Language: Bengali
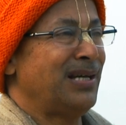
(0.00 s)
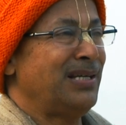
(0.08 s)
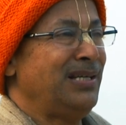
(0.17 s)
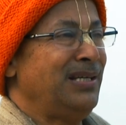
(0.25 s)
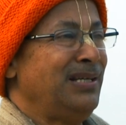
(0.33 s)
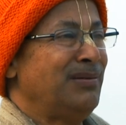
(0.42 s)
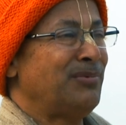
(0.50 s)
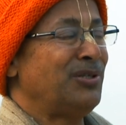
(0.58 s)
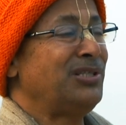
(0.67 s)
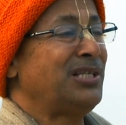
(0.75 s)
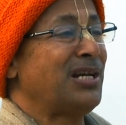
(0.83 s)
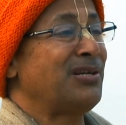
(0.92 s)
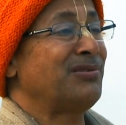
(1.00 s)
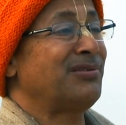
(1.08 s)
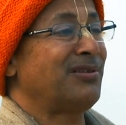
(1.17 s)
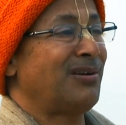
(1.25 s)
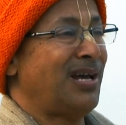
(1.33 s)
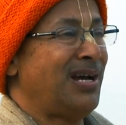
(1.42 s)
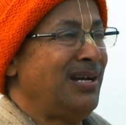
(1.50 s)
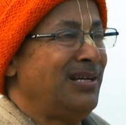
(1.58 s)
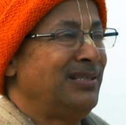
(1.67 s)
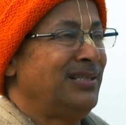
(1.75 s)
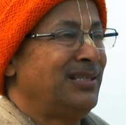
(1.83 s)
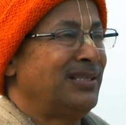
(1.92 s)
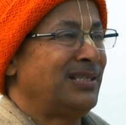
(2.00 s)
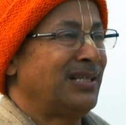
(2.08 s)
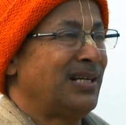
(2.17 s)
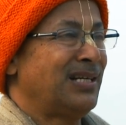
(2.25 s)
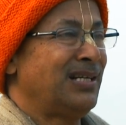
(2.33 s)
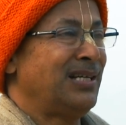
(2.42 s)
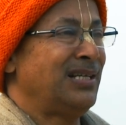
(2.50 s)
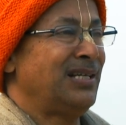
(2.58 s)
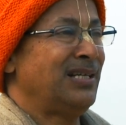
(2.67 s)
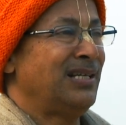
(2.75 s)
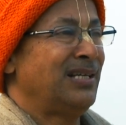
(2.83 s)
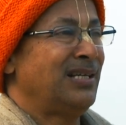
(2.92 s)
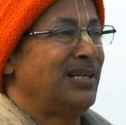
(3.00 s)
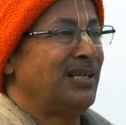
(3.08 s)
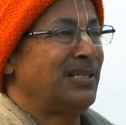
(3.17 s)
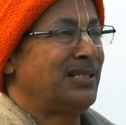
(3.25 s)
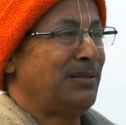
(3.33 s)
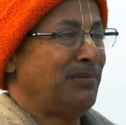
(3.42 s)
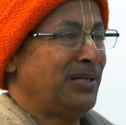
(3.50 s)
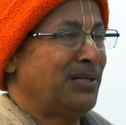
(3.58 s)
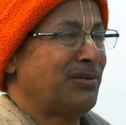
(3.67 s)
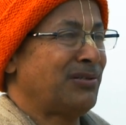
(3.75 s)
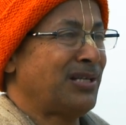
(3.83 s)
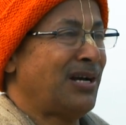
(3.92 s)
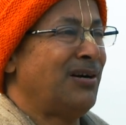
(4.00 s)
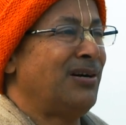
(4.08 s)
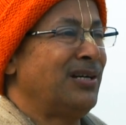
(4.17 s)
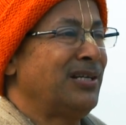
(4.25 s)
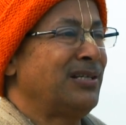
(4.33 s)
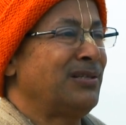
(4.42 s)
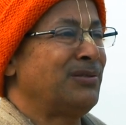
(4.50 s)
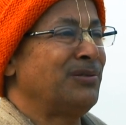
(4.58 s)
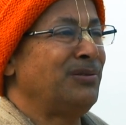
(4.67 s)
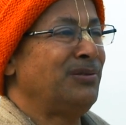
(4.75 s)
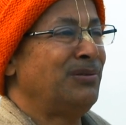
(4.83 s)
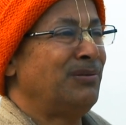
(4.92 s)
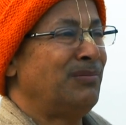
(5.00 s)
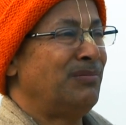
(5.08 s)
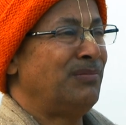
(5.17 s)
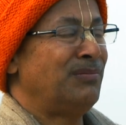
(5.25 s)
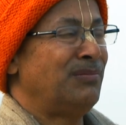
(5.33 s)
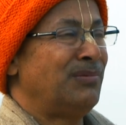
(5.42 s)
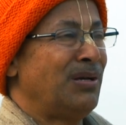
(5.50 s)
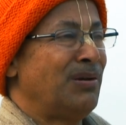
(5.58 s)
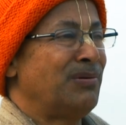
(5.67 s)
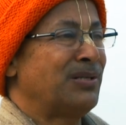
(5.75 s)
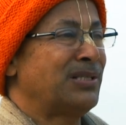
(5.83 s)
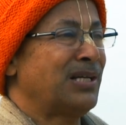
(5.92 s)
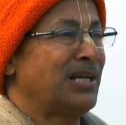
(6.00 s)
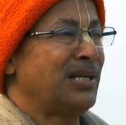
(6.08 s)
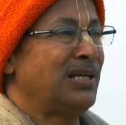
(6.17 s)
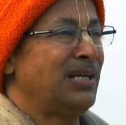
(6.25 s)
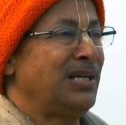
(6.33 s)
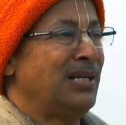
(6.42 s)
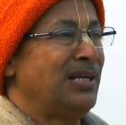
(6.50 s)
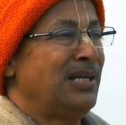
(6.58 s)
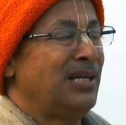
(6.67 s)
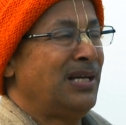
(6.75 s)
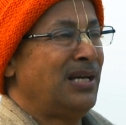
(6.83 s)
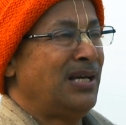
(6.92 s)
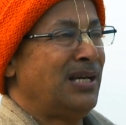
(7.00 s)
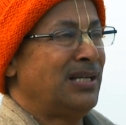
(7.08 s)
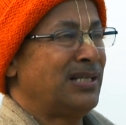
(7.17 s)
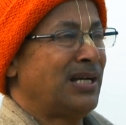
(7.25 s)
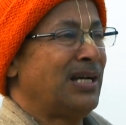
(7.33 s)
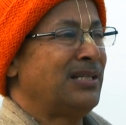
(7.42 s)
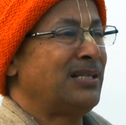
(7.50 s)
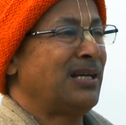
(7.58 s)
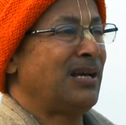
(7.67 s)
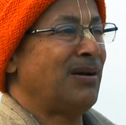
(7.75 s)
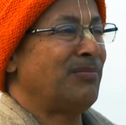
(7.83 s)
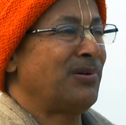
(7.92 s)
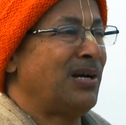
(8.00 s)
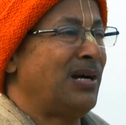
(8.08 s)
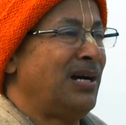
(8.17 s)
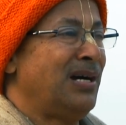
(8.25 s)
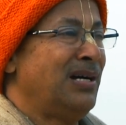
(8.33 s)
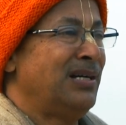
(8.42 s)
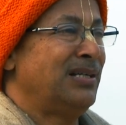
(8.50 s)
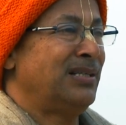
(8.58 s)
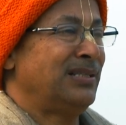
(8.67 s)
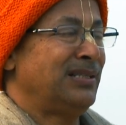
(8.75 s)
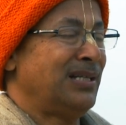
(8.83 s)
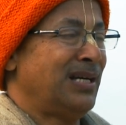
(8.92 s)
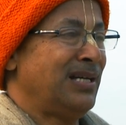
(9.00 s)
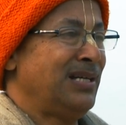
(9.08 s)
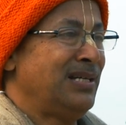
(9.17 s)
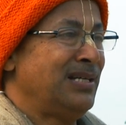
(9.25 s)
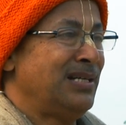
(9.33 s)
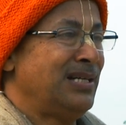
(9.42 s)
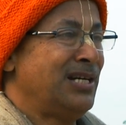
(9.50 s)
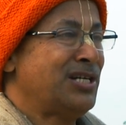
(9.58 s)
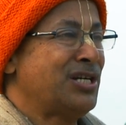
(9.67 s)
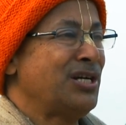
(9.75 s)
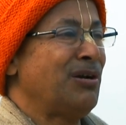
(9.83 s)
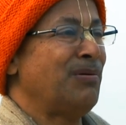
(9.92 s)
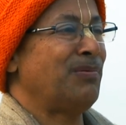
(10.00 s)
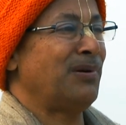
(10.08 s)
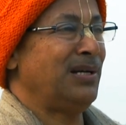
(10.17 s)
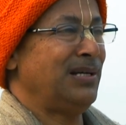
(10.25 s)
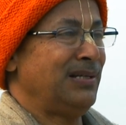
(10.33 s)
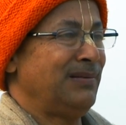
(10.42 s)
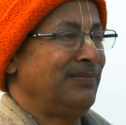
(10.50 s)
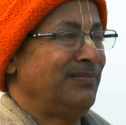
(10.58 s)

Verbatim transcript: যাই পঞ্চাননতলা সেখানে শিবের কথা হয় কিছু এবং সেখানে সেখান থেকে আমরা যাই নৃসিংহপল্লী